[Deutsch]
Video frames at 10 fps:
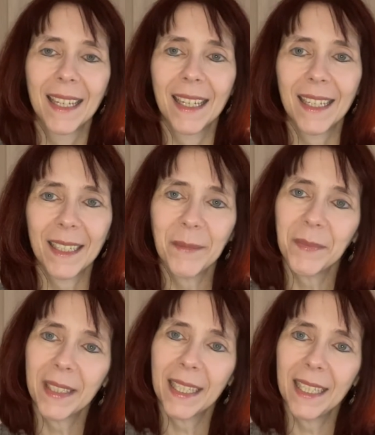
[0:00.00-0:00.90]

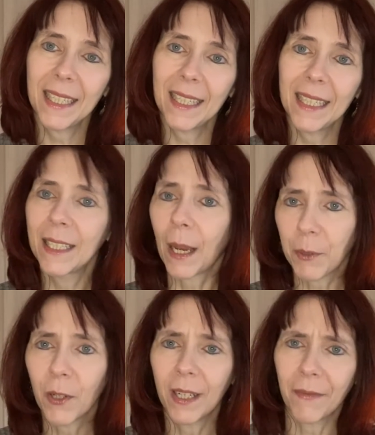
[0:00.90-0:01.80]
Ähm, ich habe
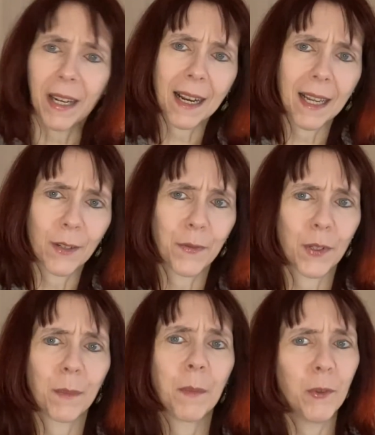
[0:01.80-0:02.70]
schon in der Vergangenheit
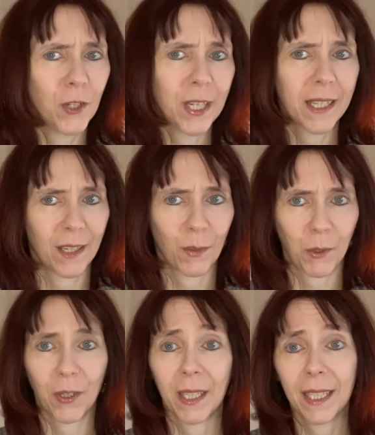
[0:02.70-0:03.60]
öfters über Budgets
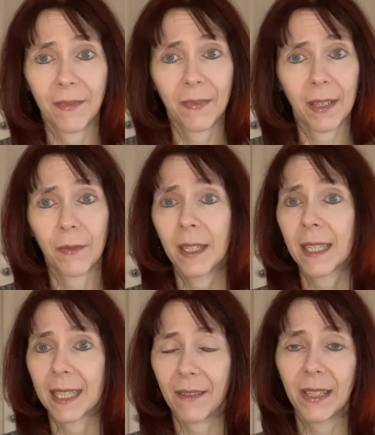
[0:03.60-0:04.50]
gesprochen. Ich finde
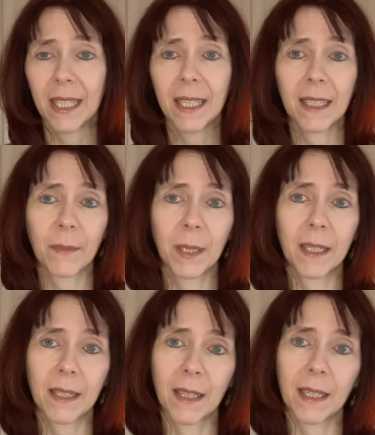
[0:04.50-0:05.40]
es sehr wichtig, dass man,
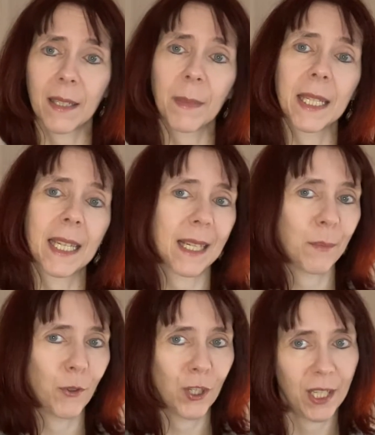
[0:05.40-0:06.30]
das, dass man sein
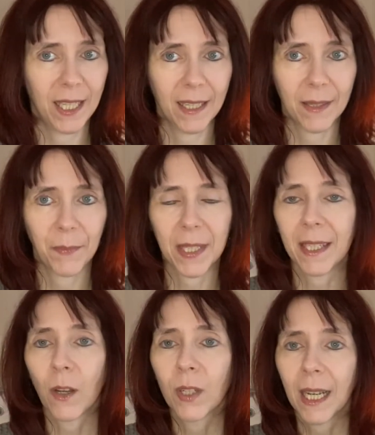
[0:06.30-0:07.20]
Geld budgetiert. Das
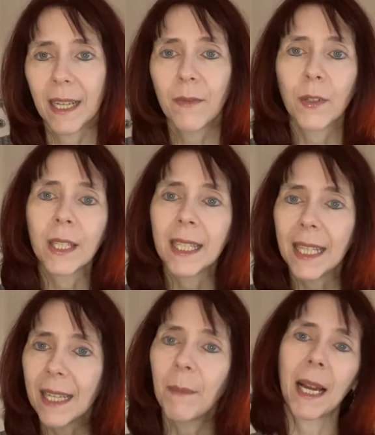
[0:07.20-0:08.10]
ist auch Teil von
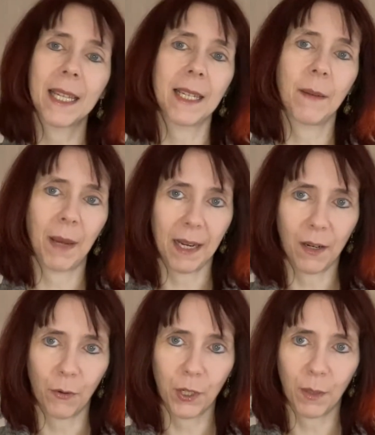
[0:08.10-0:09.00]
jedem einzelnen meiner
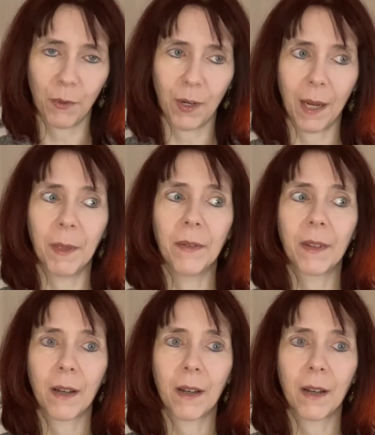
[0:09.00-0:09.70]
Coaching-Programme.